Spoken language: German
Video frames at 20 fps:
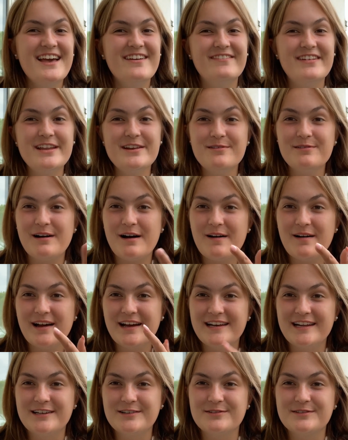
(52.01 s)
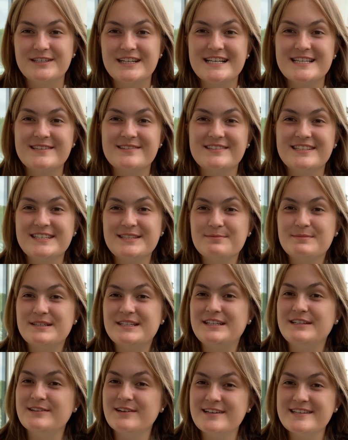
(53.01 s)
Wenn du auch ein Android hast und dich immer
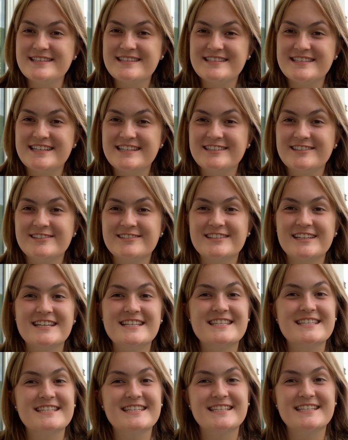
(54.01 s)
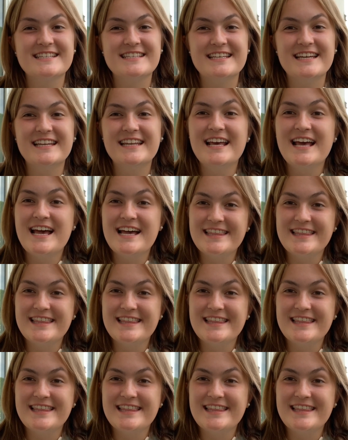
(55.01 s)
die neuesten TikTok-Trends interessieren,